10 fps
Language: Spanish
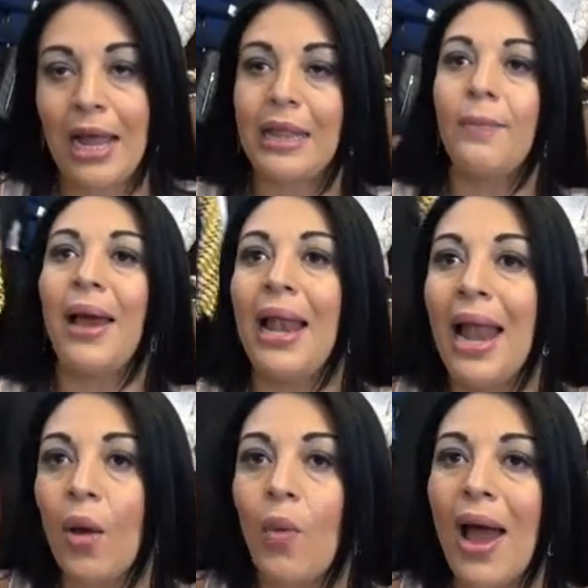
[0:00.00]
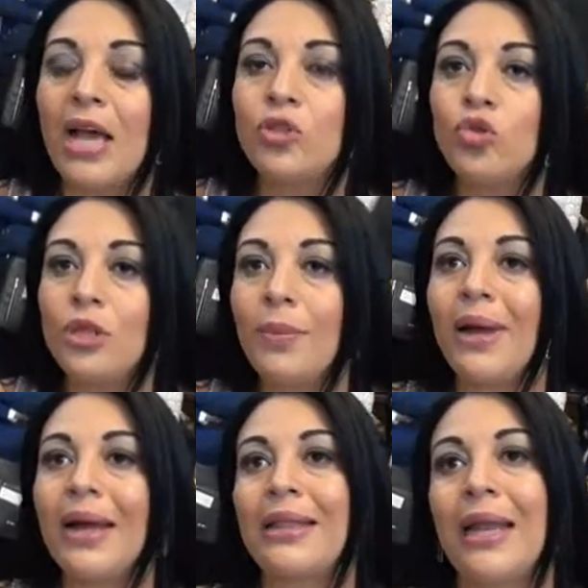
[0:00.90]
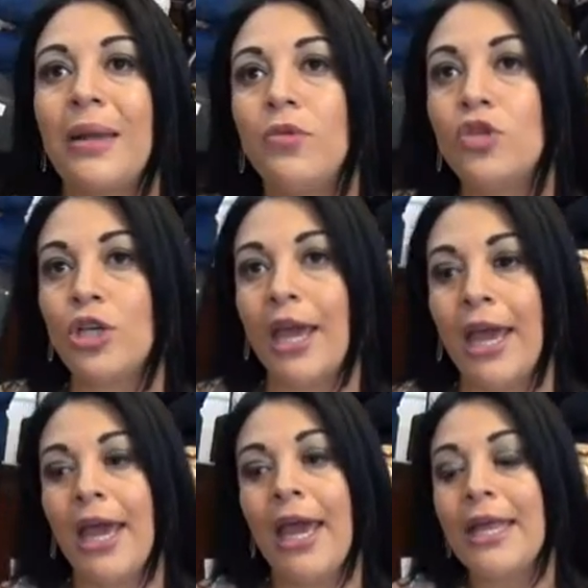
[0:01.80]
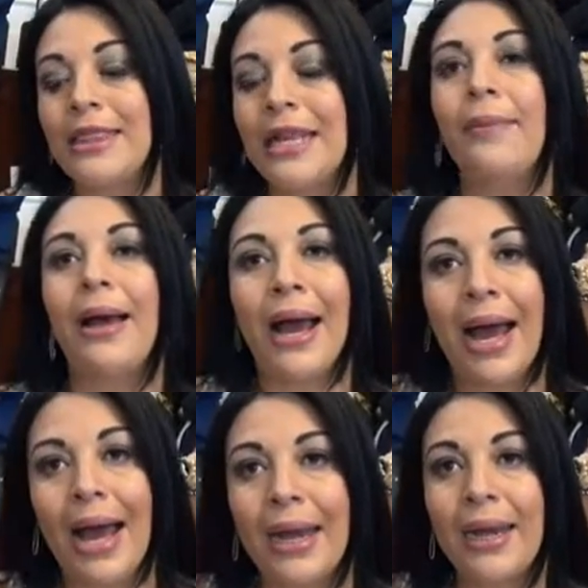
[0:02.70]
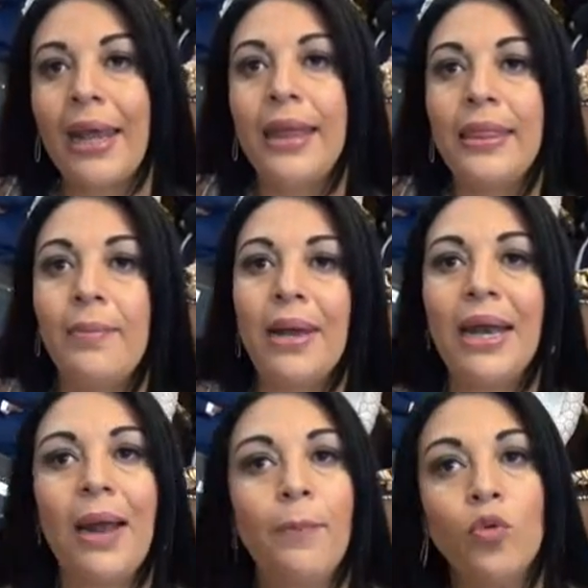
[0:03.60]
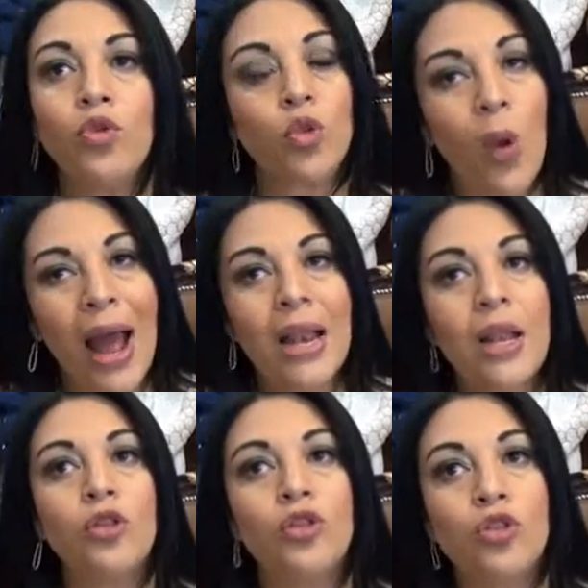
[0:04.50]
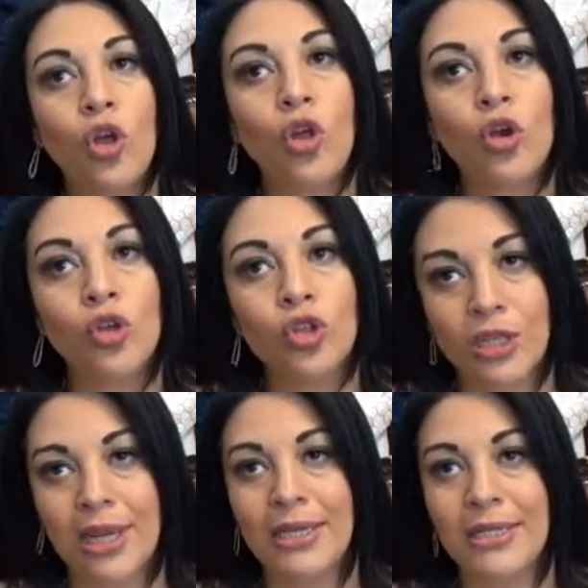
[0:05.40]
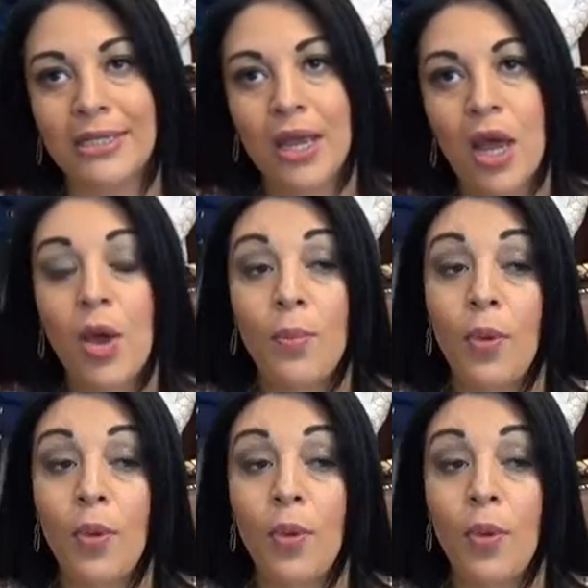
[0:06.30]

El tema del agua es un tema que tenemos que trabajar de manera puntual, todos los días.